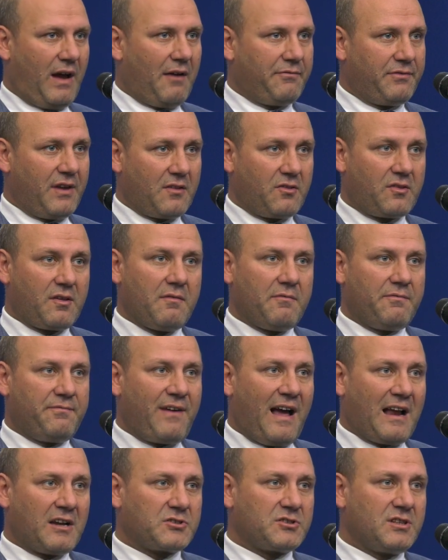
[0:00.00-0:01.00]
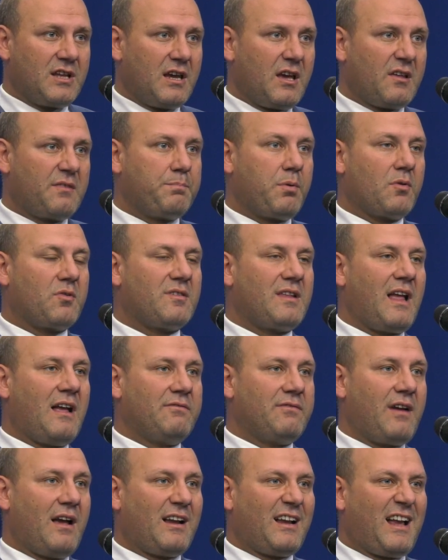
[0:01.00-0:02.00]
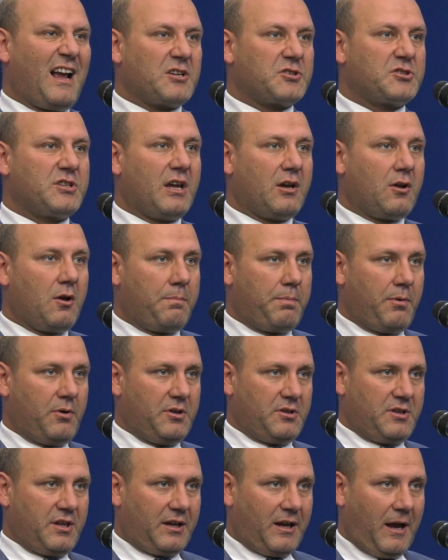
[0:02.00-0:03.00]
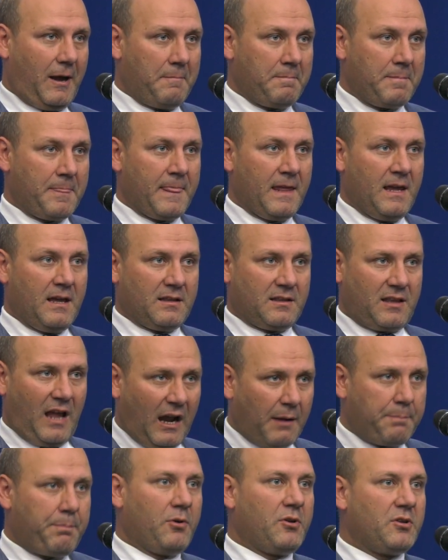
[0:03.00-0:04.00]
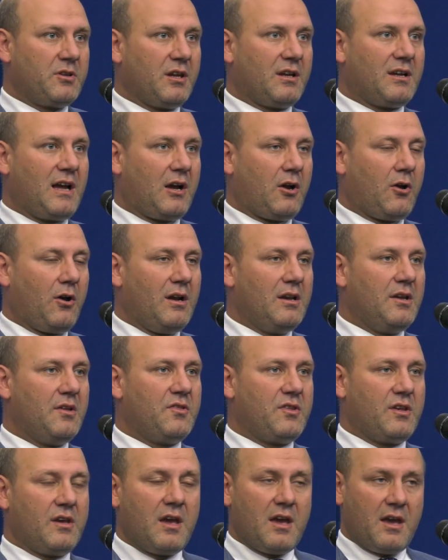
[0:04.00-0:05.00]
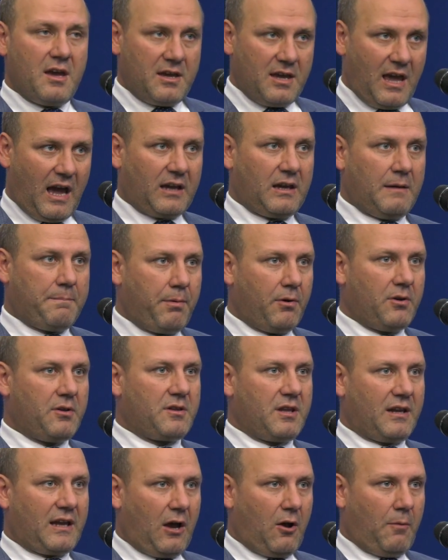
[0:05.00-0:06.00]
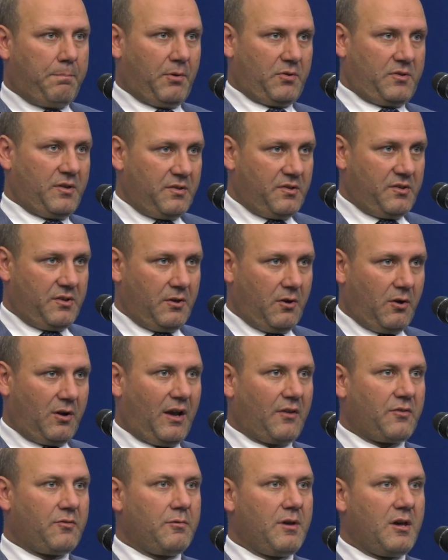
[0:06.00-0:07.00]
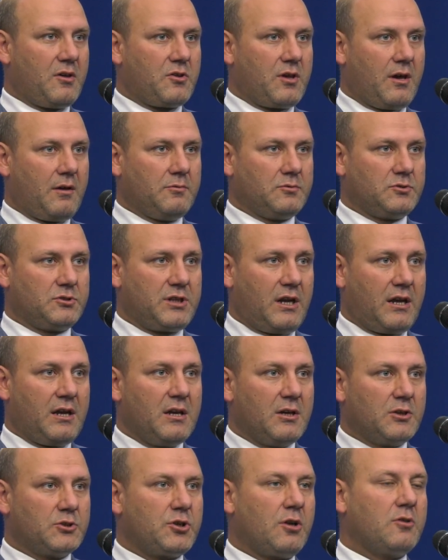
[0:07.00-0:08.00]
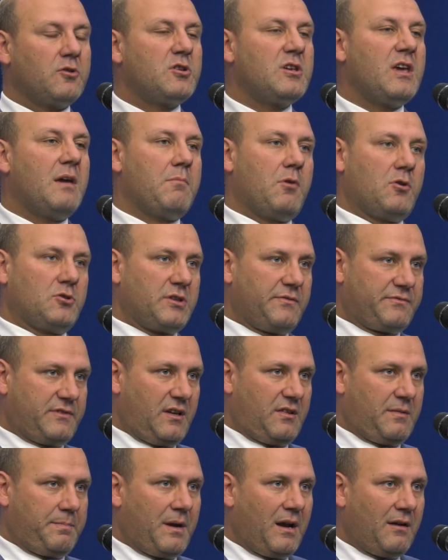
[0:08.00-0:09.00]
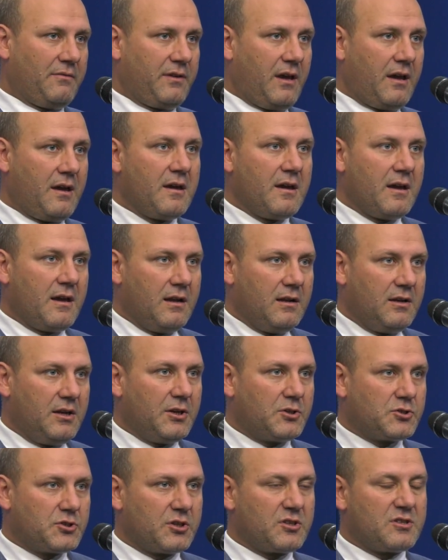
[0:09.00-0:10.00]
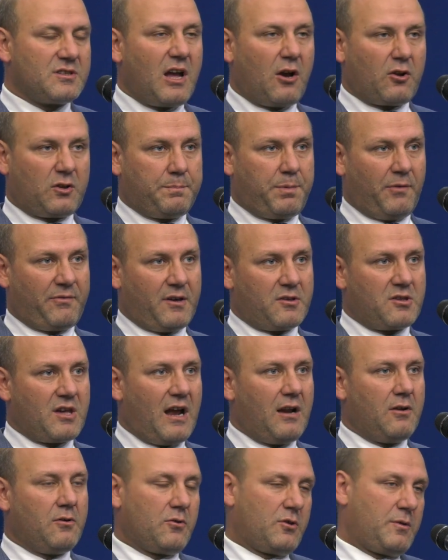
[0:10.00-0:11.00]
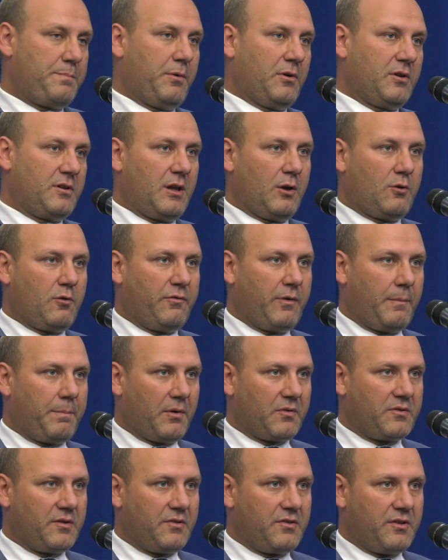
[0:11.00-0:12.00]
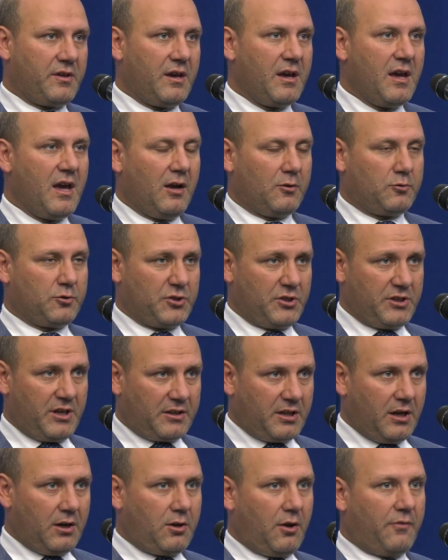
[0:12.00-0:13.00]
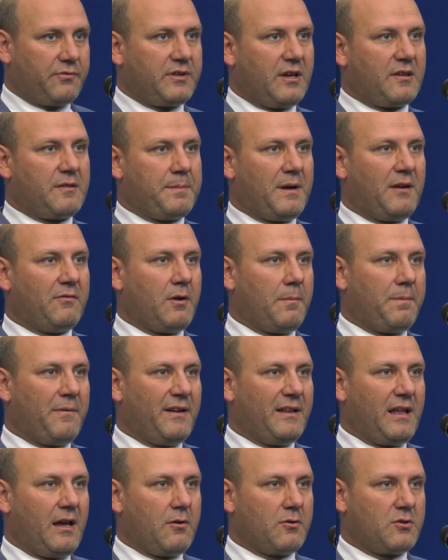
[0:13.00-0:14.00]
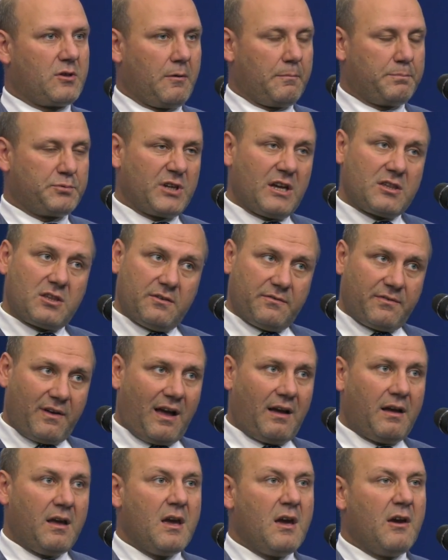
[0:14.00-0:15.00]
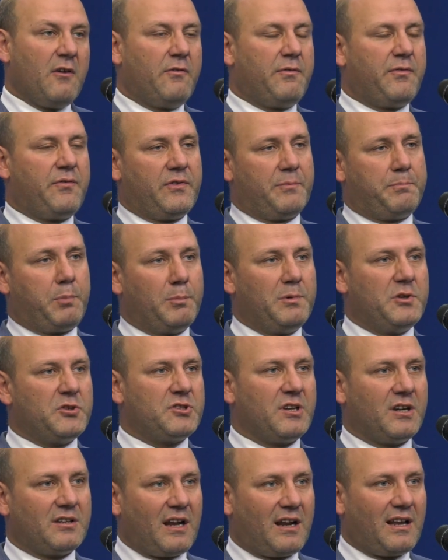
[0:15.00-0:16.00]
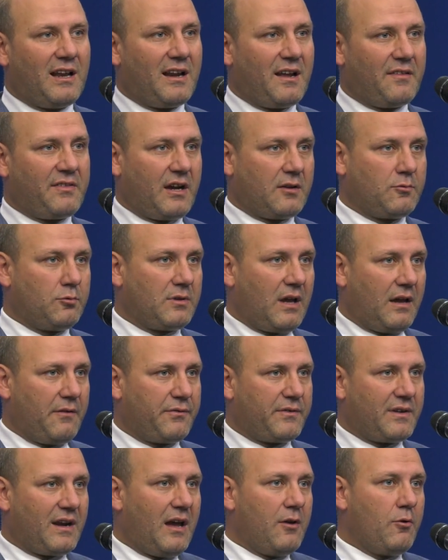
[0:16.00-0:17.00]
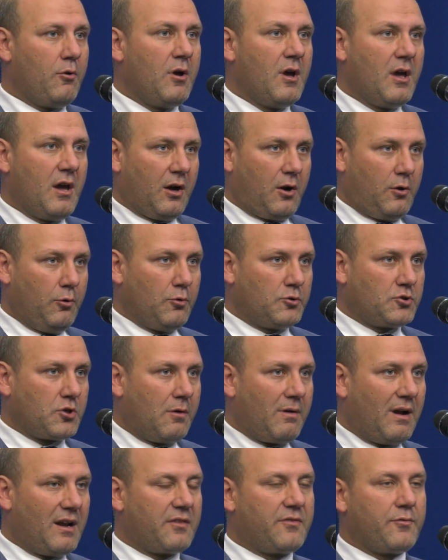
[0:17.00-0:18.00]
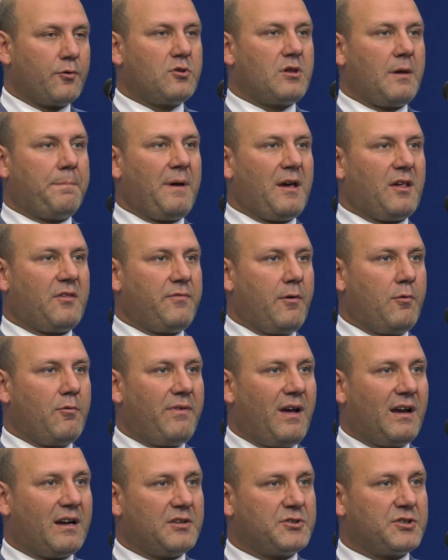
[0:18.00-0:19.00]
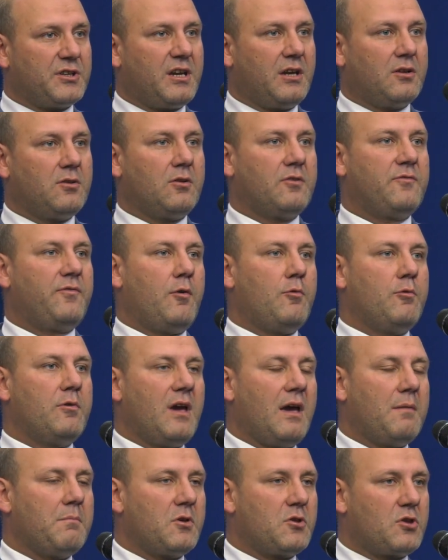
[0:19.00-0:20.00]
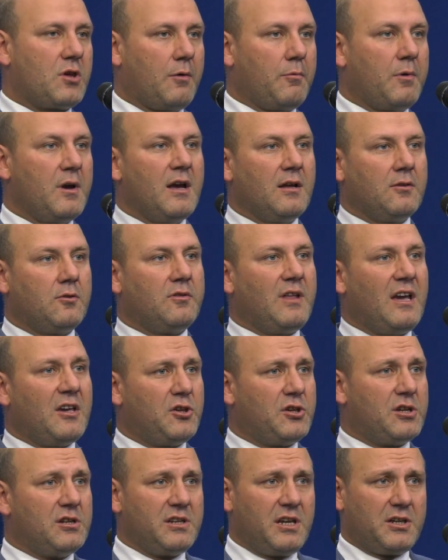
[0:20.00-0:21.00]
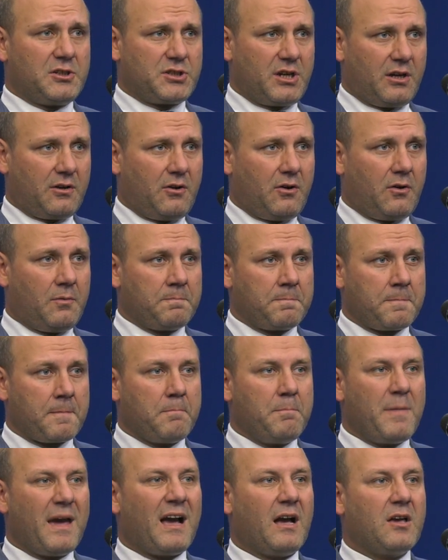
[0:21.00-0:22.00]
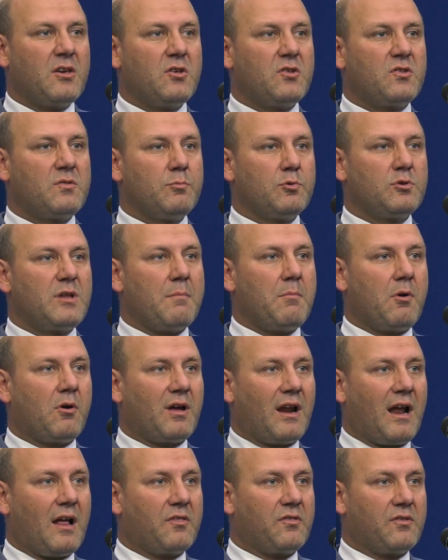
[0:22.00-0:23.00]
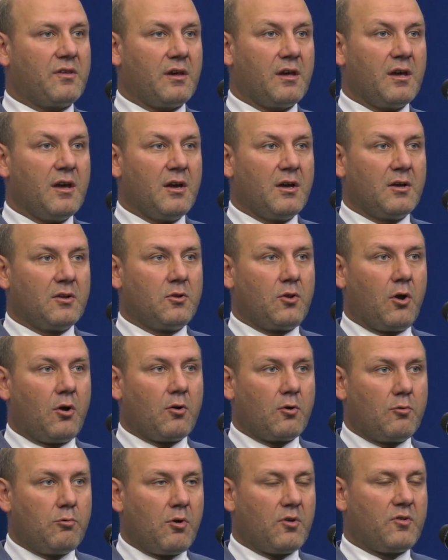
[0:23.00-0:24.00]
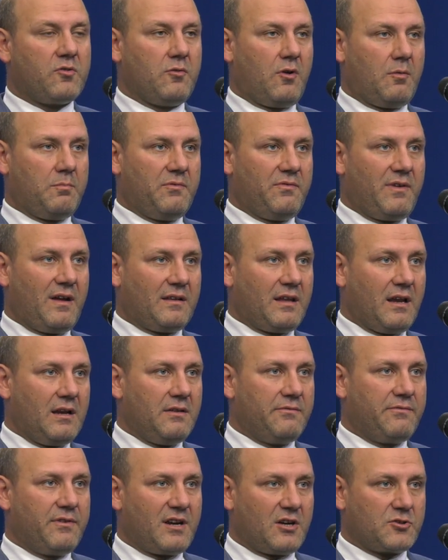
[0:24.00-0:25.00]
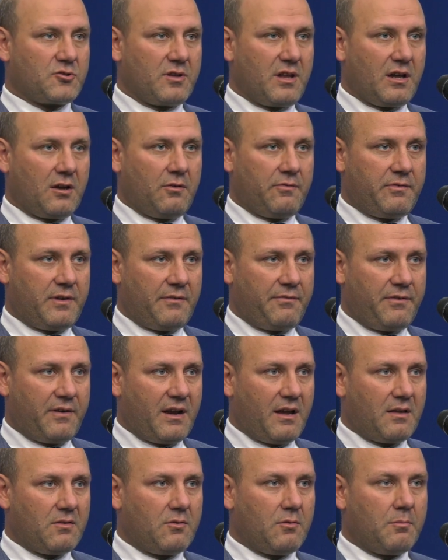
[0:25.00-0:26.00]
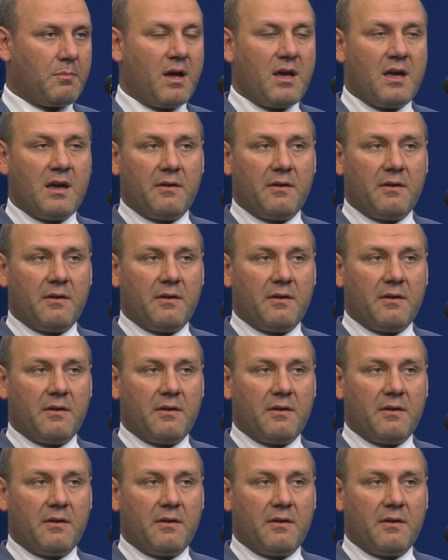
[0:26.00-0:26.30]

A więc ważna jest postawa każdego polityka tak polityka koalicji, jak i polityka opozycji. Okazuje się, że rząd nie może w tej sprawie liczyć na odpowiedzialność polityków opozycji, którzy nie tylko w tej sprawie opowiadają się przeciw, a w publicznych deklaracjach tutaj w kraju kluczą. Ale zwróćcie Państwo uwagę, że kiedy odwołujemy się do najsilniejszego mechanizmu demokracji, do głosu obywateli wyrażonego w referendum.